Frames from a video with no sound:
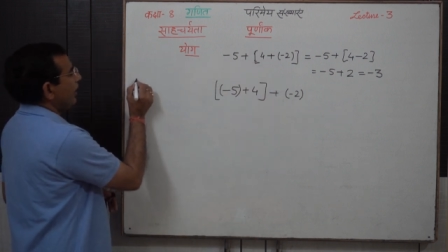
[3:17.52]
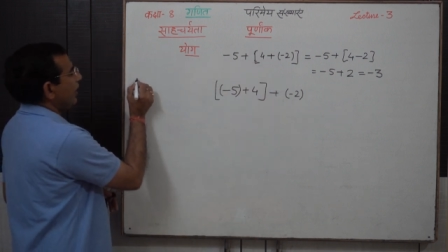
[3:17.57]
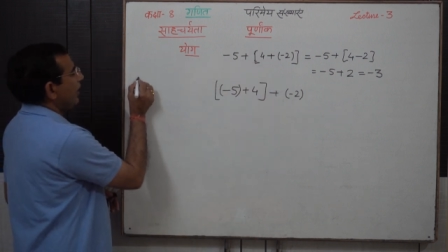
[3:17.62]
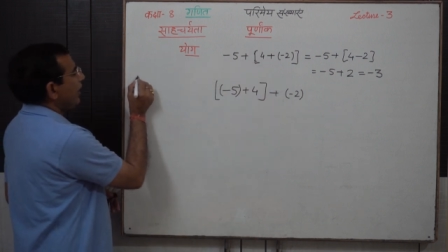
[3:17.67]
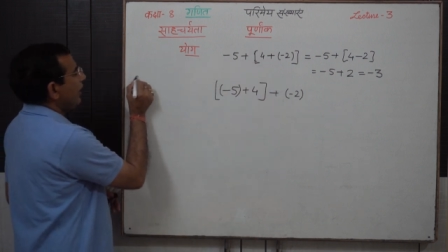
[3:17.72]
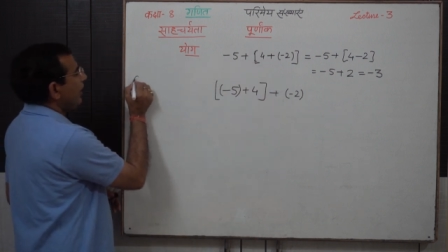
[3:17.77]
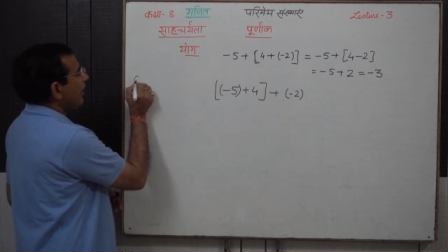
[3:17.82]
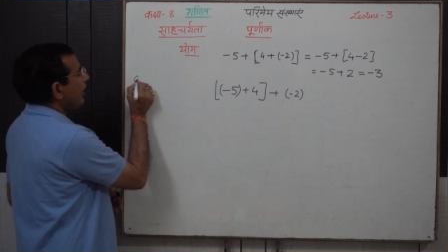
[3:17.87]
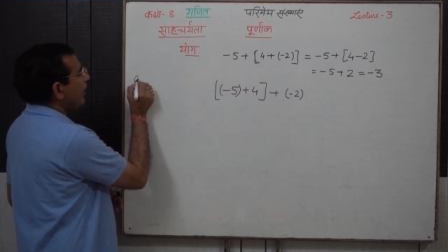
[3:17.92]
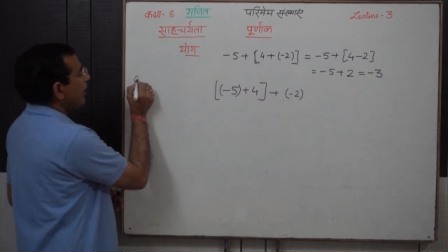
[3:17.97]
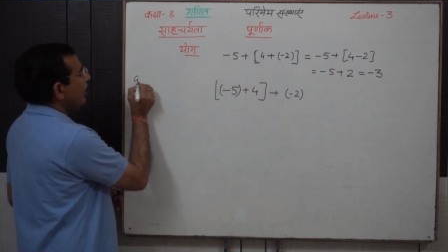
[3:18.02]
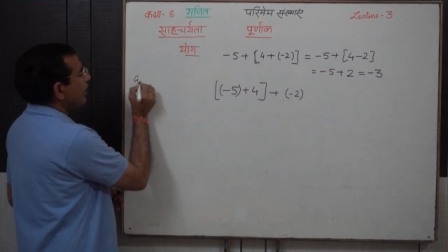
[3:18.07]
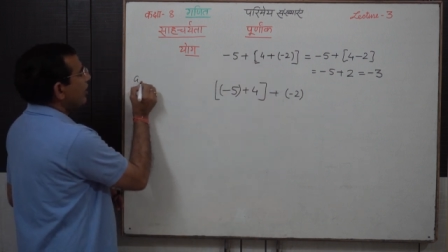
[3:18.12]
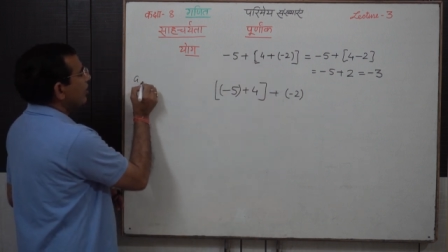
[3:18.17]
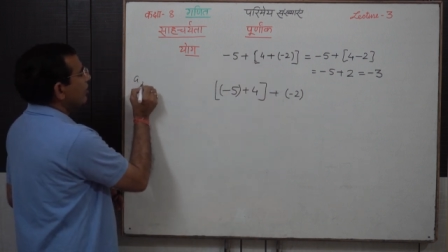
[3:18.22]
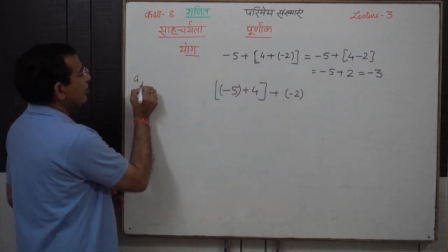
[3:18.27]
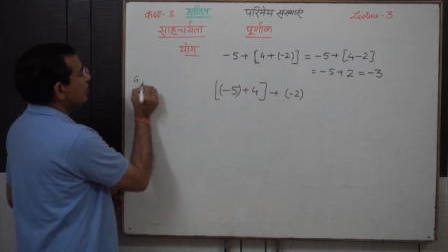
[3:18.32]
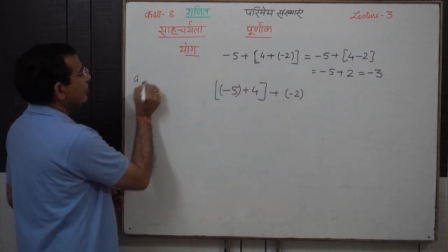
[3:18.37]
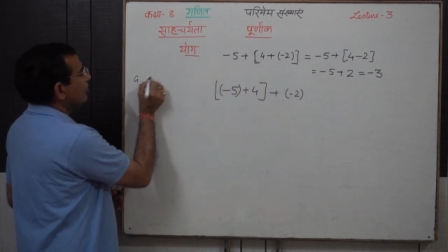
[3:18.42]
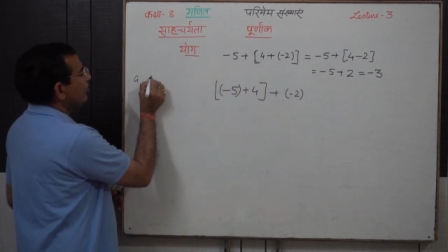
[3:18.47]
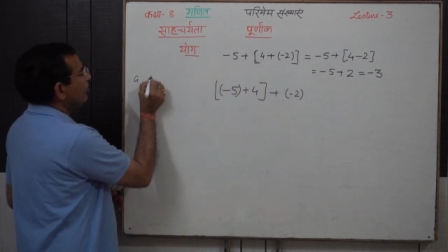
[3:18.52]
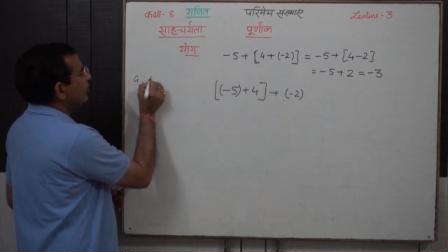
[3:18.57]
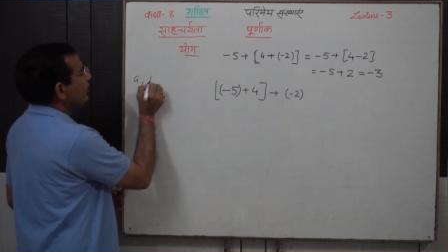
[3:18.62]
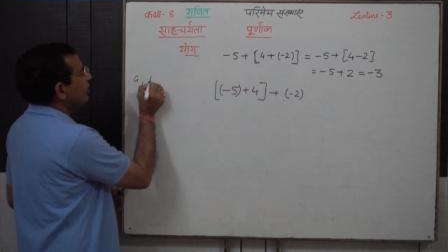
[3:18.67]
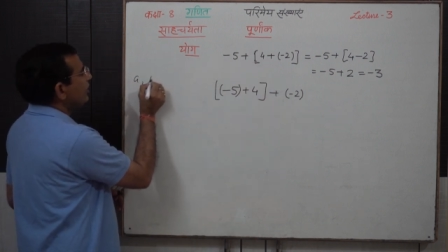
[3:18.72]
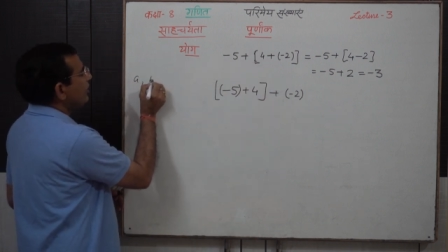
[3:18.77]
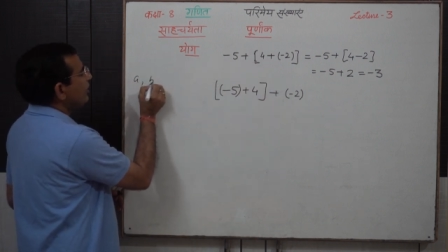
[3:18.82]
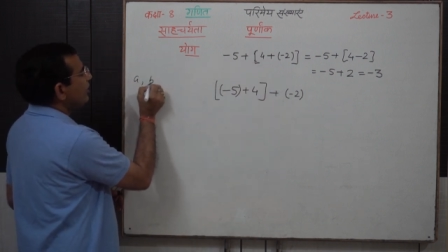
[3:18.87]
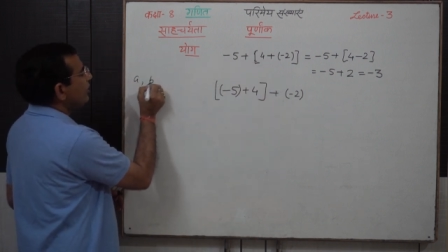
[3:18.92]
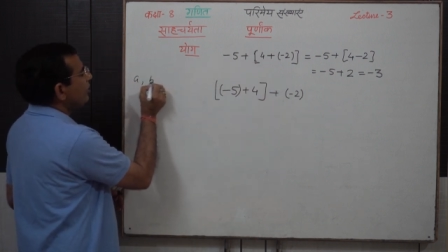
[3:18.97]
ए
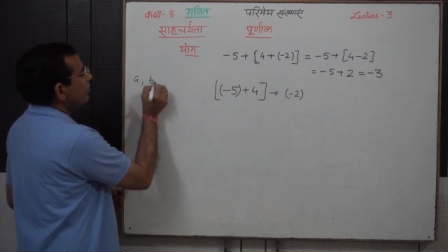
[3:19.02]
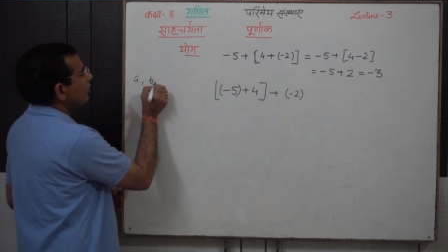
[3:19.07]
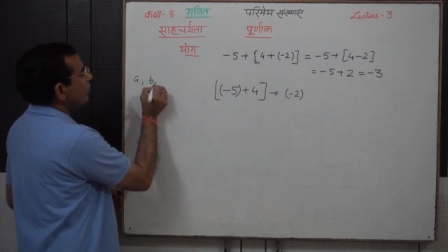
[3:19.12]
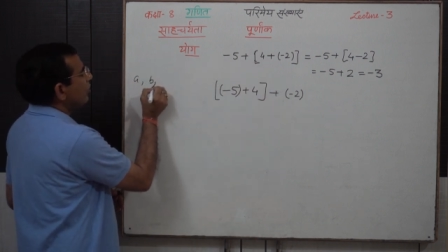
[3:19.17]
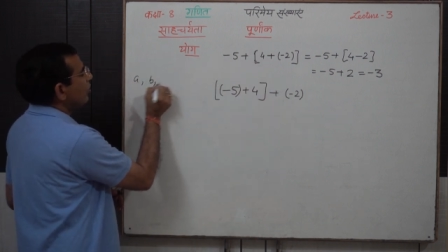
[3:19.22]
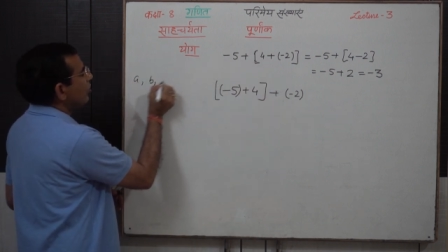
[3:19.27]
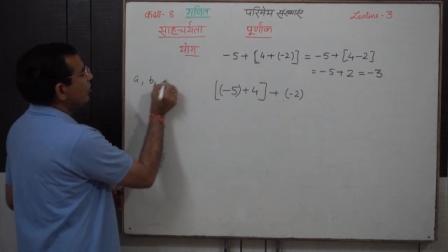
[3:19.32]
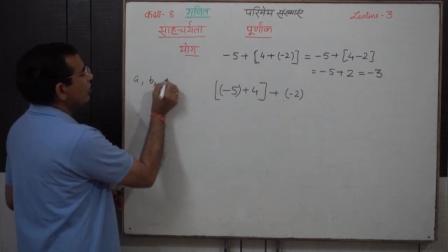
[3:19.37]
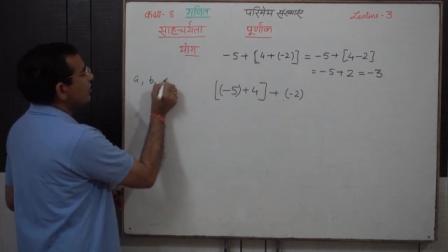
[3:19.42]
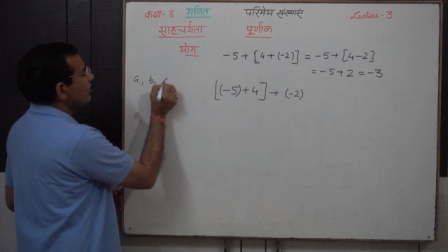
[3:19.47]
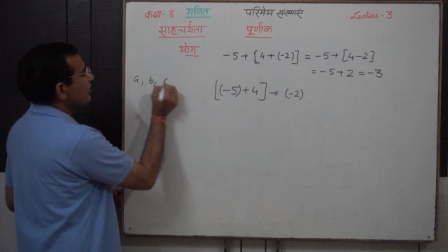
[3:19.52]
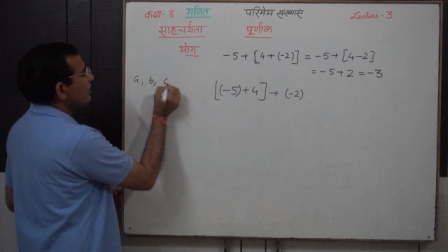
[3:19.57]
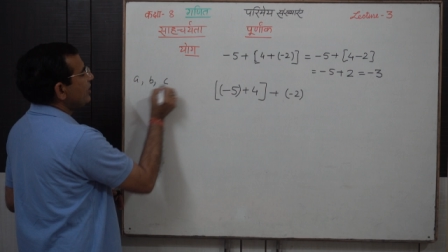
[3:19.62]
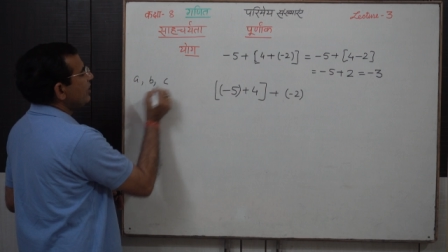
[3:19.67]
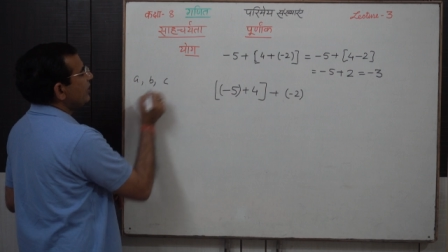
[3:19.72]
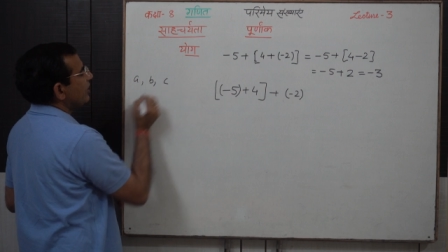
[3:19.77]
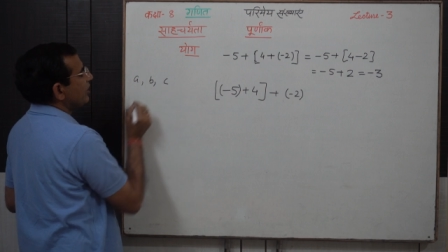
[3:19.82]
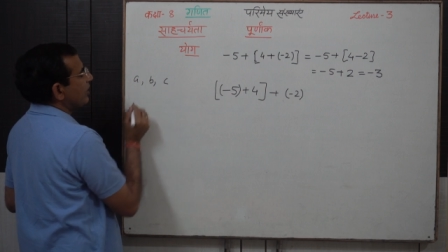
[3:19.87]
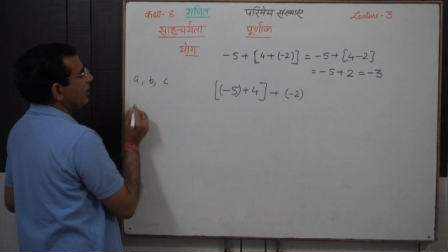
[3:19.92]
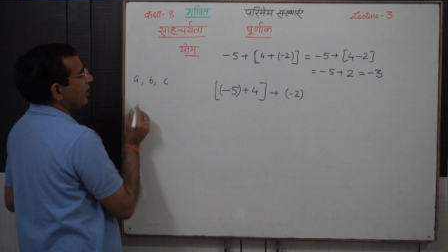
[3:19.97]
बी और सी